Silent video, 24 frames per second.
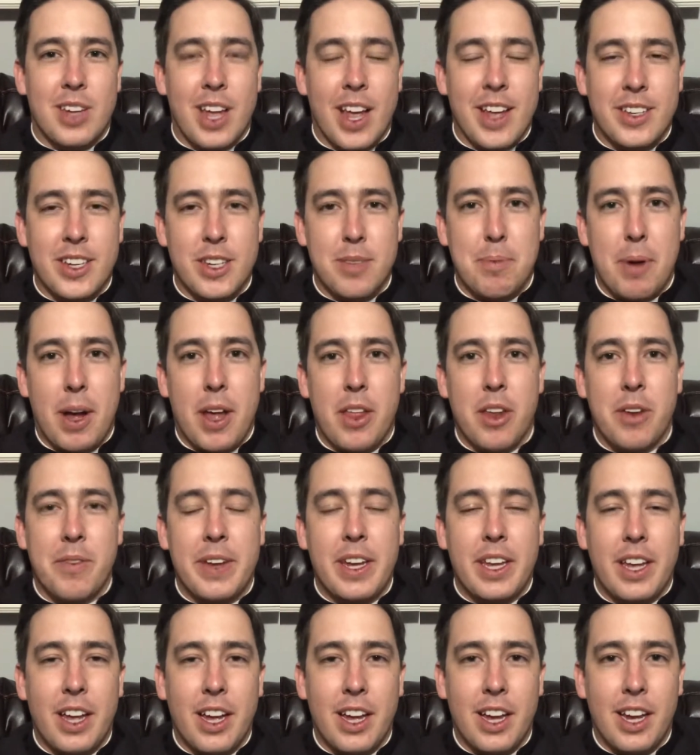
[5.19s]
Ese es Padre
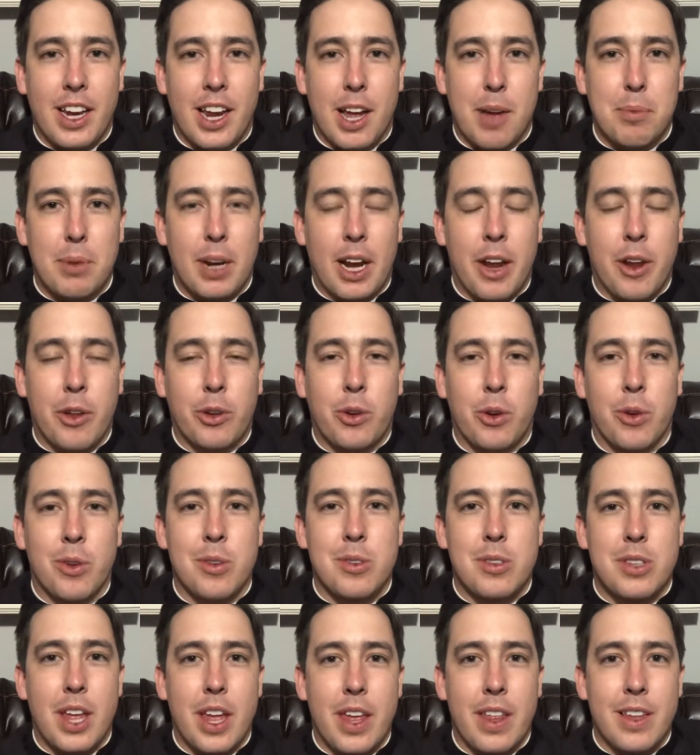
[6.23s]
Miguel hablando con
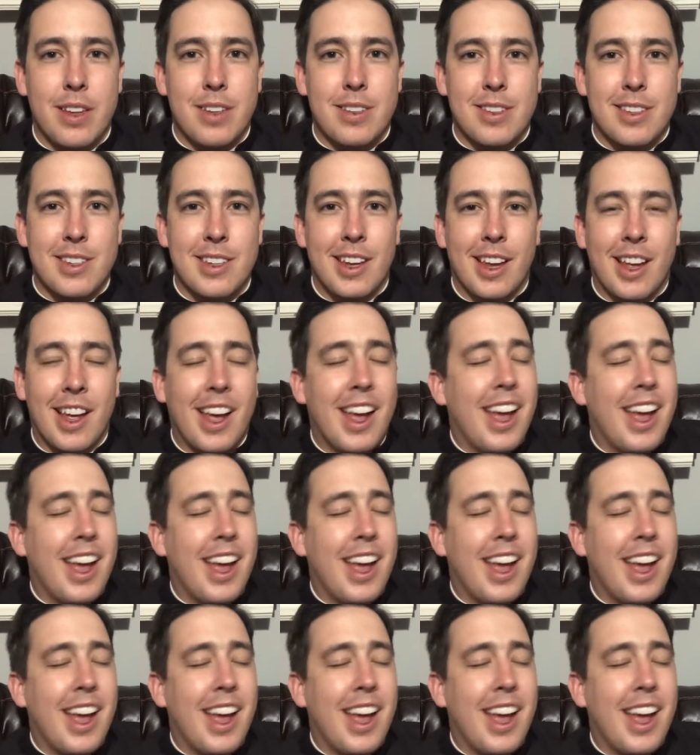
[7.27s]
ustedes.